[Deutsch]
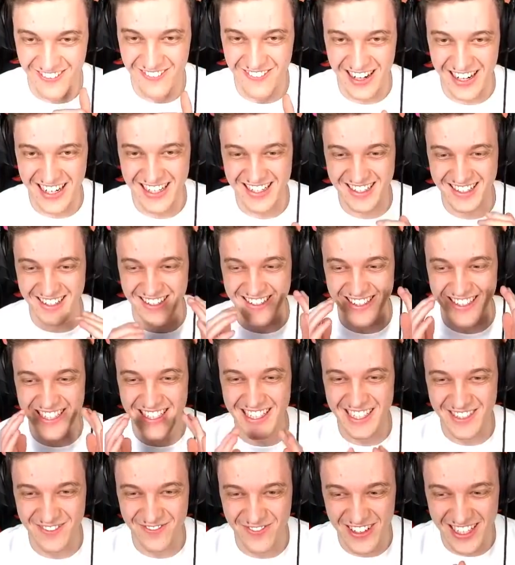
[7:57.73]
mein Gott,
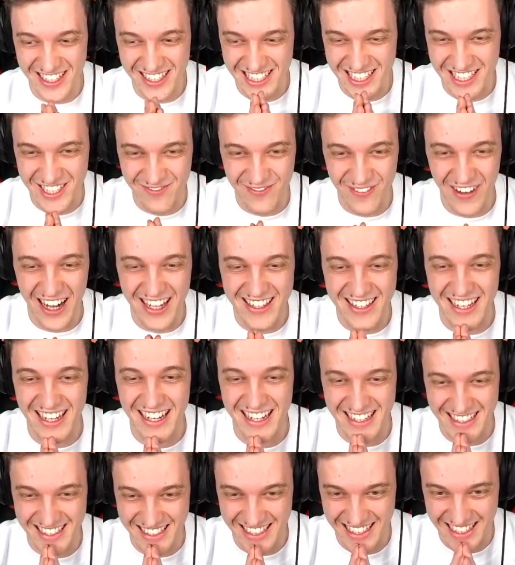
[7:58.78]
ich bin gespannt,
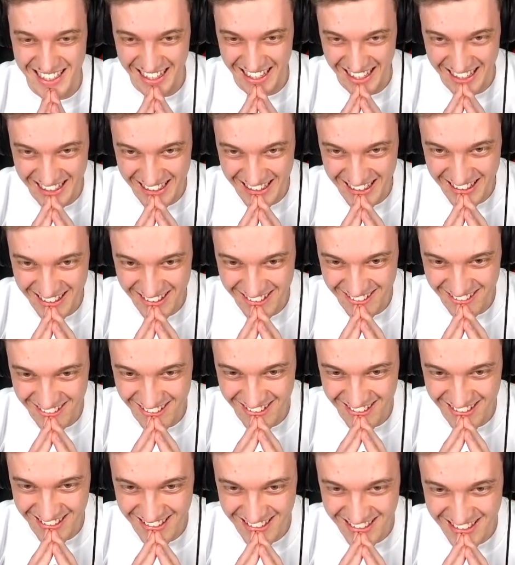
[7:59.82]
Alter.
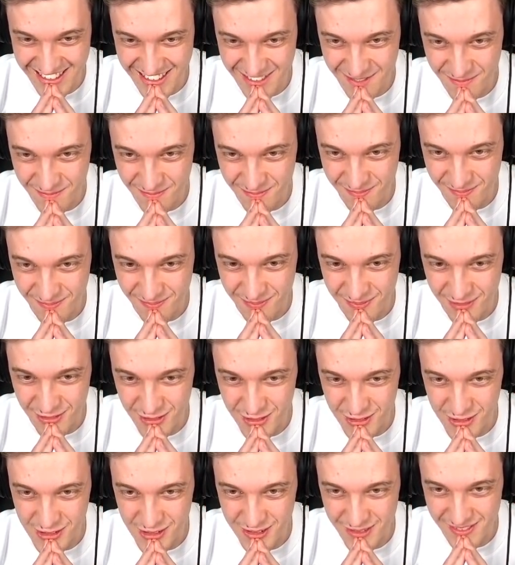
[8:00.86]
Und...
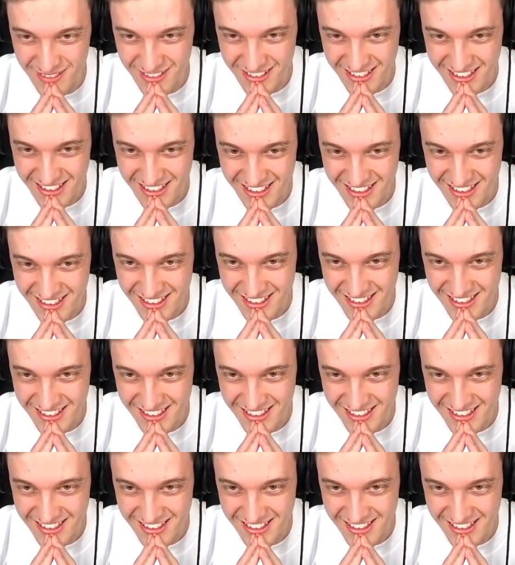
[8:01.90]
Boom, okay.